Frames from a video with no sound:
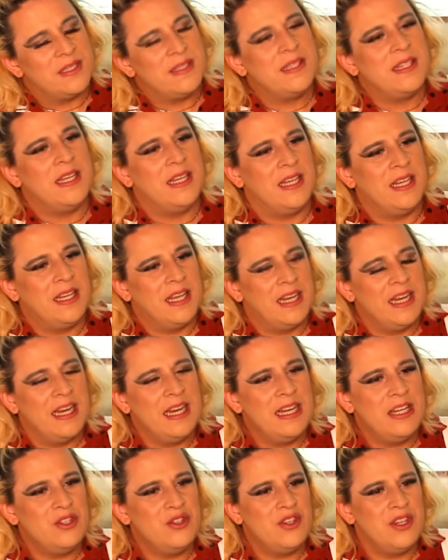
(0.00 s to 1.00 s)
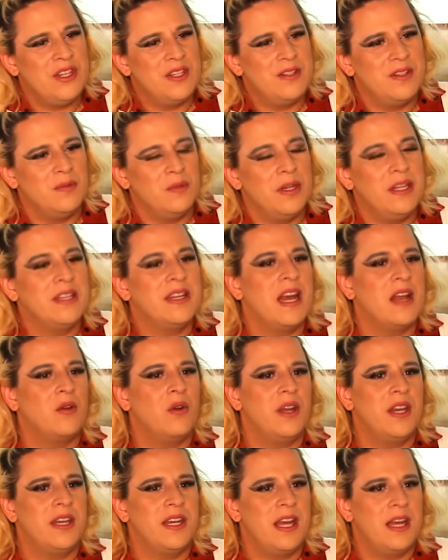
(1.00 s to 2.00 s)
Sim, ele é lindíssimo. Ele tá
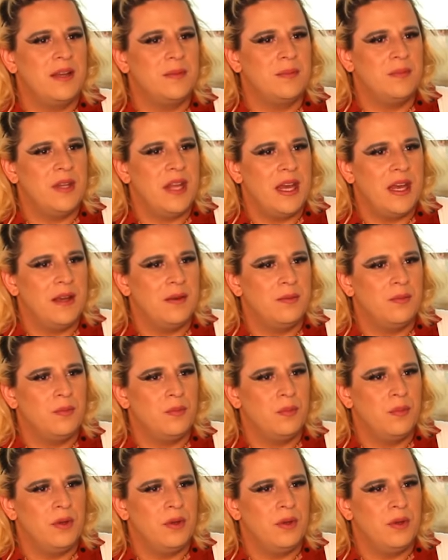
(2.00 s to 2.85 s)
agora na, na.